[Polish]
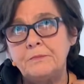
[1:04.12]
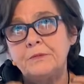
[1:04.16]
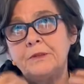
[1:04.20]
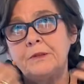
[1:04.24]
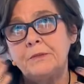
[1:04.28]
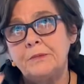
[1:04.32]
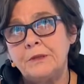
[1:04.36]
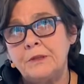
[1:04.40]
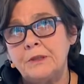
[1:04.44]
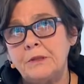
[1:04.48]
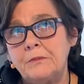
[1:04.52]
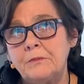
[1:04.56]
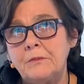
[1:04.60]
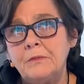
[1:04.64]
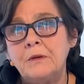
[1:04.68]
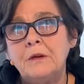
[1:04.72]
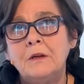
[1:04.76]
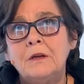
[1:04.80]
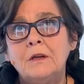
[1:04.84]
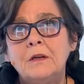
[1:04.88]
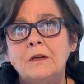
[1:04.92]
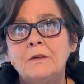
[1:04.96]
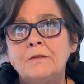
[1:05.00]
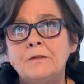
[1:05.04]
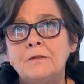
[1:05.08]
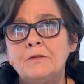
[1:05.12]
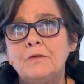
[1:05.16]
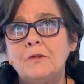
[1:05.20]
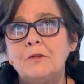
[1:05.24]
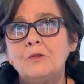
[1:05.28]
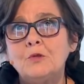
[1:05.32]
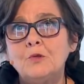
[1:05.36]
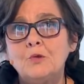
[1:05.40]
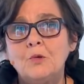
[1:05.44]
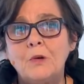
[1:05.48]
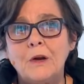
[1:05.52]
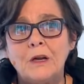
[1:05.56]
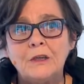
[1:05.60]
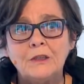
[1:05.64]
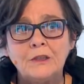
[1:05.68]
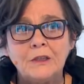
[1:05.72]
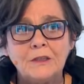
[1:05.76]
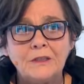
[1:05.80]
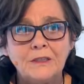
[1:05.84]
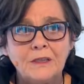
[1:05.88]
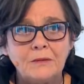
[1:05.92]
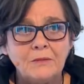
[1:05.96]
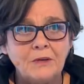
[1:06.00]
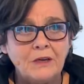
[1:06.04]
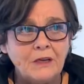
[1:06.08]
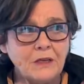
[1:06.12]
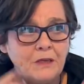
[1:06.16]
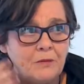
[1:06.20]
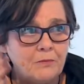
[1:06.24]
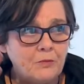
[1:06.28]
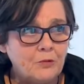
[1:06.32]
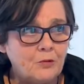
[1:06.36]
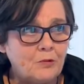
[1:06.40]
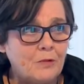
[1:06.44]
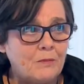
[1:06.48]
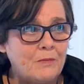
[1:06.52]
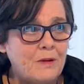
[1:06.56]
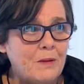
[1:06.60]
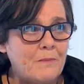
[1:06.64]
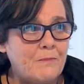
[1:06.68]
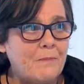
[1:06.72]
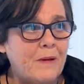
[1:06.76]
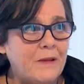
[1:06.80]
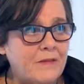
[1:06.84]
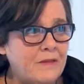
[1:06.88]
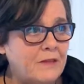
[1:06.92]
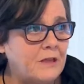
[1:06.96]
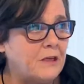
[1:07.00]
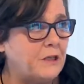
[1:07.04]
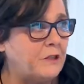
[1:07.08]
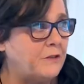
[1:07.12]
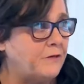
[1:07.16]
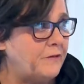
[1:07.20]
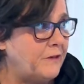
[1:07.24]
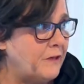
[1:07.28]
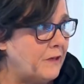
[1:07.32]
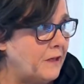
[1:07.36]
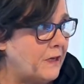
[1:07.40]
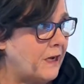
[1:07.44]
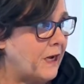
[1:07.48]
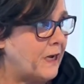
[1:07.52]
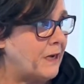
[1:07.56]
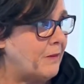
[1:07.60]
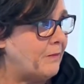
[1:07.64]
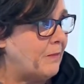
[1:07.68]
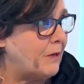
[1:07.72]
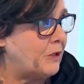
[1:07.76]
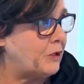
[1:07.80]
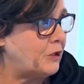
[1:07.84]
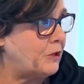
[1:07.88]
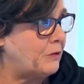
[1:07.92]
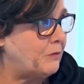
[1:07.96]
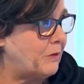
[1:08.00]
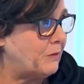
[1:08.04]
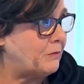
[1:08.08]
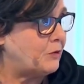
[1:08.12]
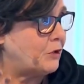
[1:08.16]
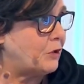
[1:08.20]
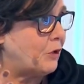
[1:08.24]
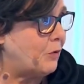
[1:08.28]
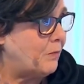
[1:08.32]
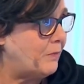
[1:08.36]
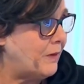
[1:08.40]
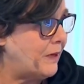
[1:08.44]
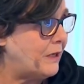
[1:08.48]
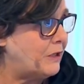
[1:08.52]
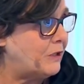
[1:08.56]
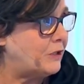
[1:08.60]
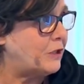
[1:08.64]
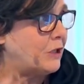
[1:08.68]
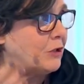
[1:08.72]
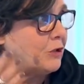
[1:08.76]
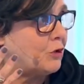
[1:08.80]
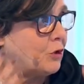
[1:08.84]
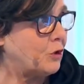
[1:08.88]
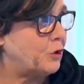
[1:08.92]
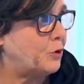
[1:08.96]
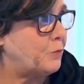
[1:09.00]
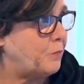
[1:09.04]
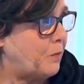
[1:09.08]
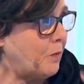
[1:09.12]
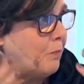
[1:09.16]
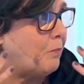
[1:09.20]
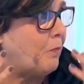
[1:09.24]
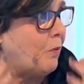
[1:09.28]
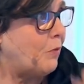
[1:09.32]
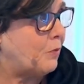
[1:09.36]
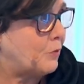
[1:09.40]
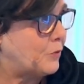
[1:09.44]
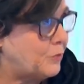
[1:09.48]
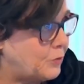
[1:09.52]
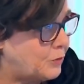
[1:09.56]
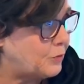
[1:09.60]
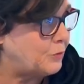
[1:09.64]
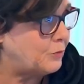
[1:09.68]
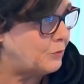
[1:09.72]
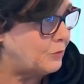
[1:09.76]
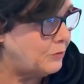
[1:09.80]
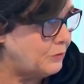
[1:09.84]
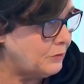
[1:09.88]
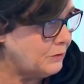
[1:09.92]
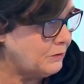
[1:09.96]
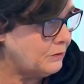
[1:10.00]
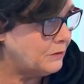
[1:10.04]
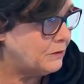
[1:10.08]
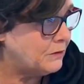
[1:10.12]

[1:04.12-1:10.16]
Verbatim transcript: przepraszam, w Związku Radzieckim, kiedy poszłam na Panny z Wilka i marzyłam, że obejrzę coś po polsku.